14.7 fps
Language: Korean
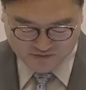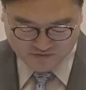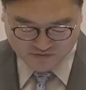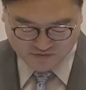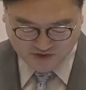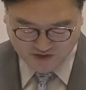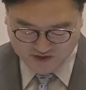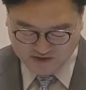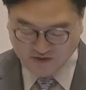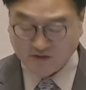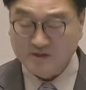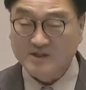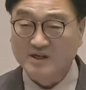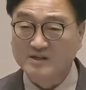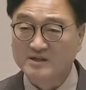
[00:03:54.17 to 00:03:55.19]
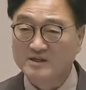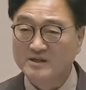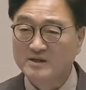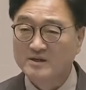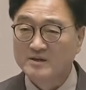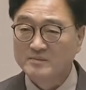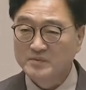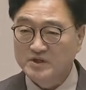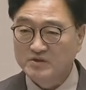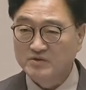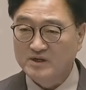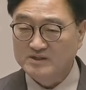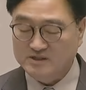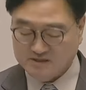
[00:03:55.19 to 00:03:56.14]
국회의 결단이
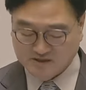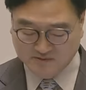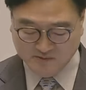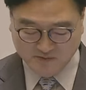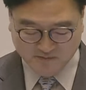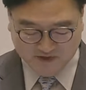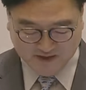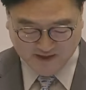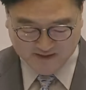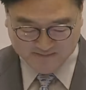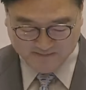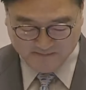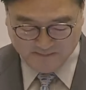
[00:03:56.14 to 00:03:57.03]
필요한 시점입니다.